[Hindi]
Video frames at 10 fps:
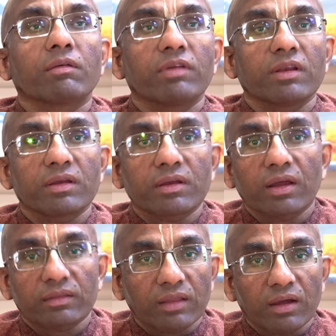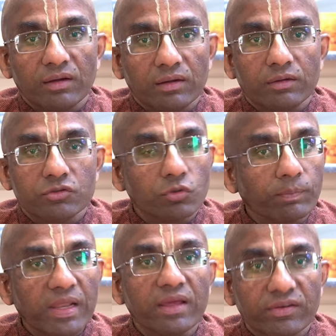फिर कर्ता जो
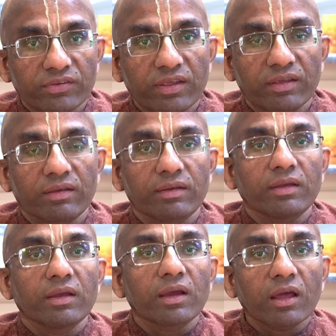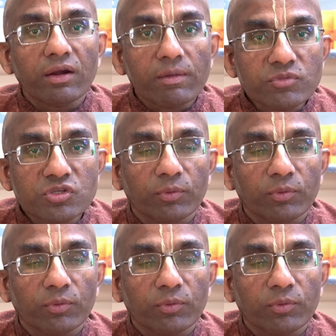प्लेयर्स है कर्णम च